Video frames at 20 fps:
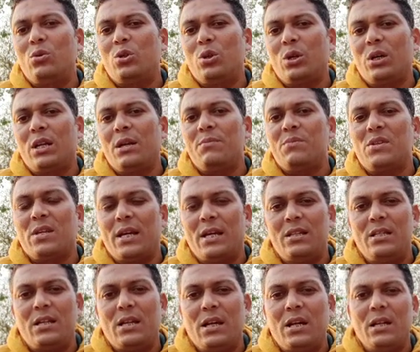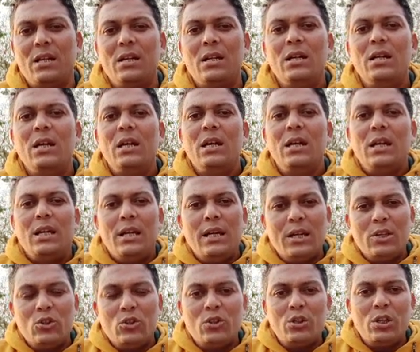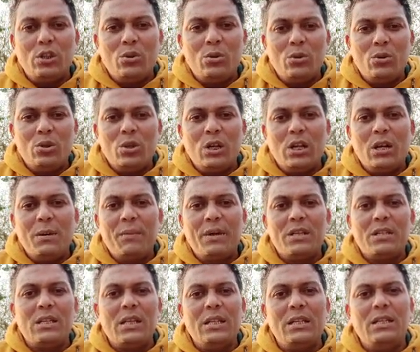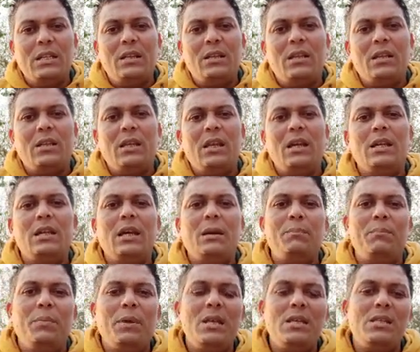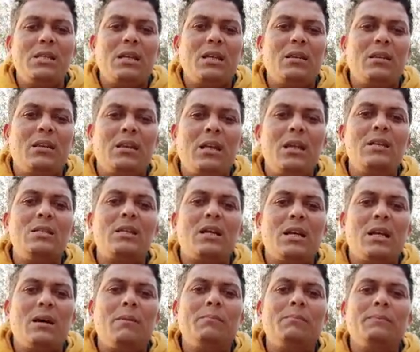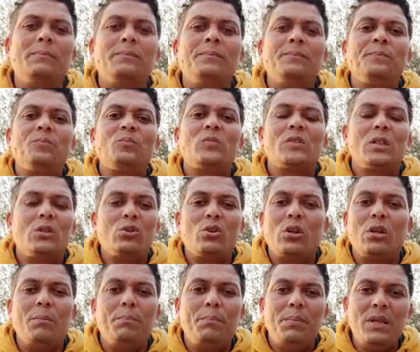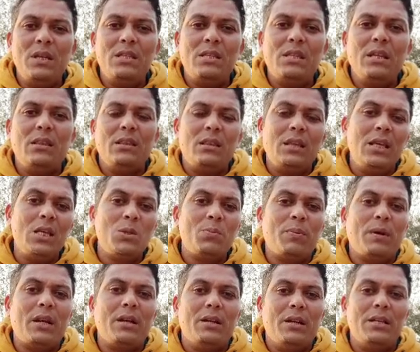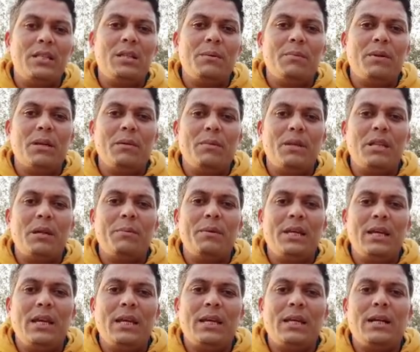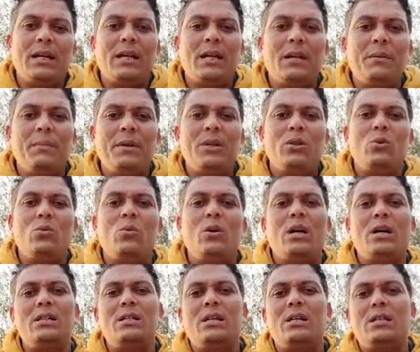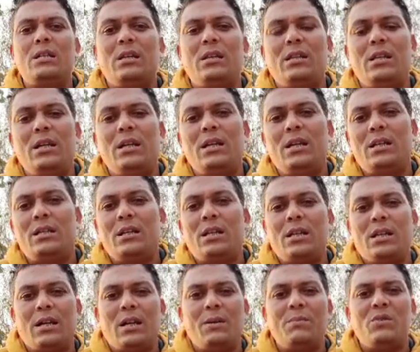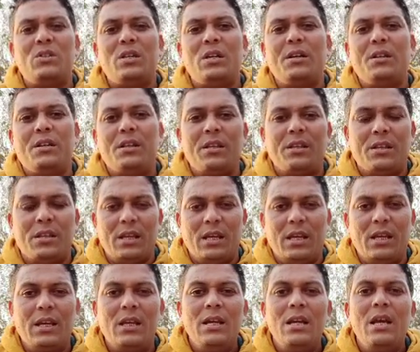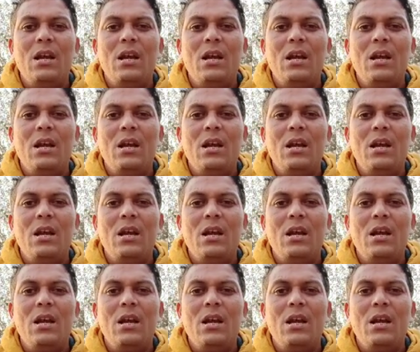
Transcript: 200 ग्राम साइज का 100 से 200 ग्राम का साइज का देते या 20 से 30 ग्राम सॉरी 20 से 30 पार्ट डेसीमल मतलब एक एकड़ में 2000 से 3000 तक हम सीड देते हैं